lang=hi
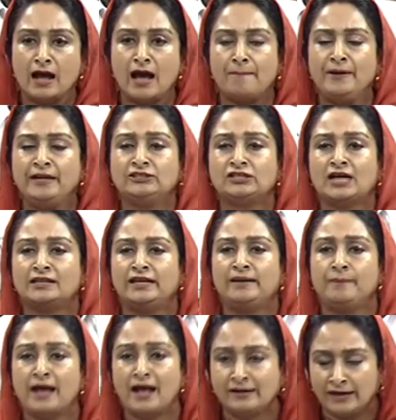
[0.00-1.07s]
अपनी शादी
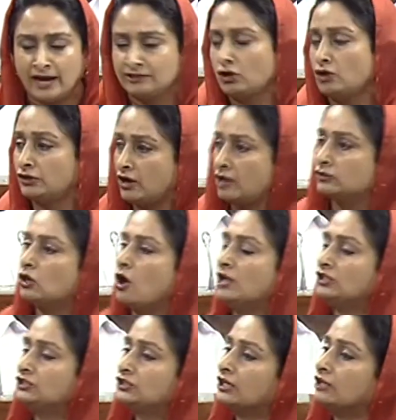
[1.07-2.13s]
ब्याह कराए तो, तो
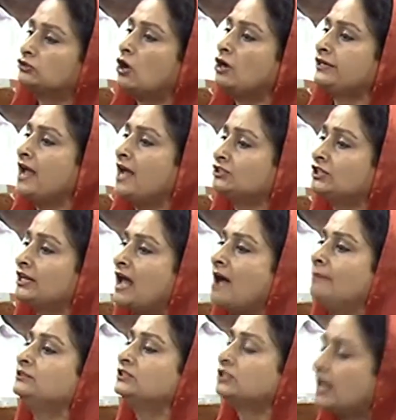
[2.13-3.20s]
तो क्या शराब